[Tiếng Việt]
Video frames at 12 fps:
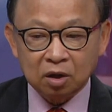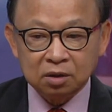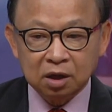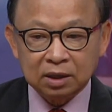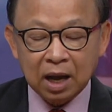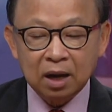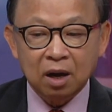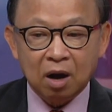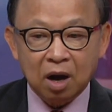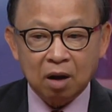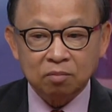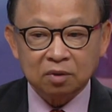người thân
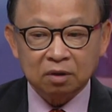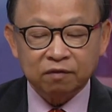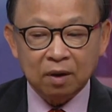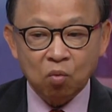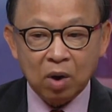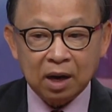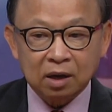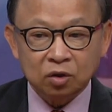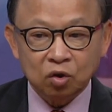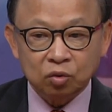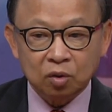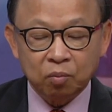họ không có phải qua cái
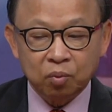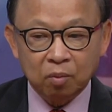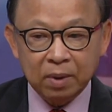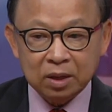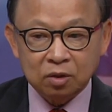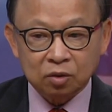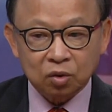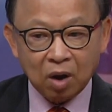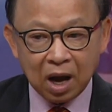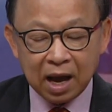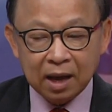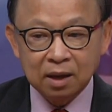thủ tục probate của
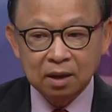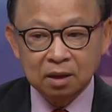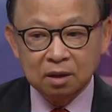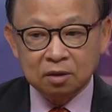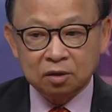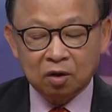tòa rồi.